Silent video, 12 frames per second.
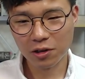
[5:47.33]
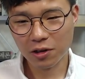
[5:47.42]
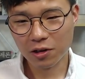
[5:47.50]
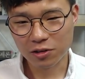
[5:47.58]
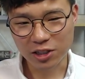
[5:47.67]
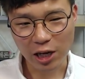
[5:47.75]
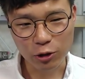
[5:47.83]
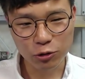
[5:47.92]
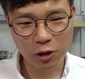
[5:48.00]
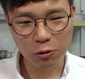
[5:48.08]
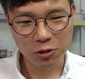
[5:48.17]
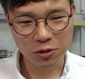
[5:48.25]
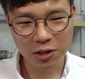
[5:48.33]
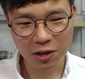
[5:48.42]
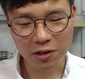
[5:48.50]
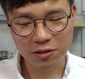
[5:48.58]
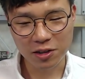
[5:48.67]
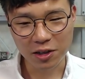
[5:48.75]
그래서 자유라고 저는
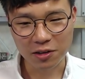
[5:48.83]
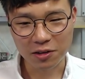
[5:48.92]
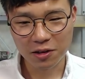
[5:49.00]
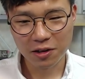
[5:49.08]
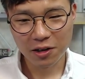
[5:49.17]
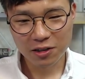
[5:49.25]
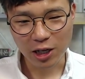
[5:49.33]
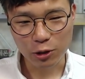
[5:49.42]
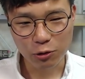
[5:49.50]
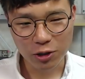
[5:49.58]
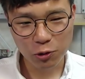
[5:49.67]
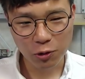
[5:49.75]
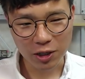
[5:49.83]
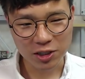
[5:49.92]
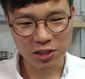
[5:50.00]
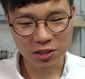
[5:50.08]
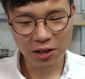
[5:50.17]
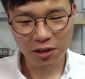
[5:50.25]
생각하는데 자유가 최고
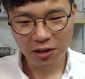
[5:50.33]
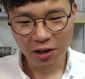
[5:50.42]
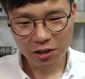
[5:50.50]
가치인데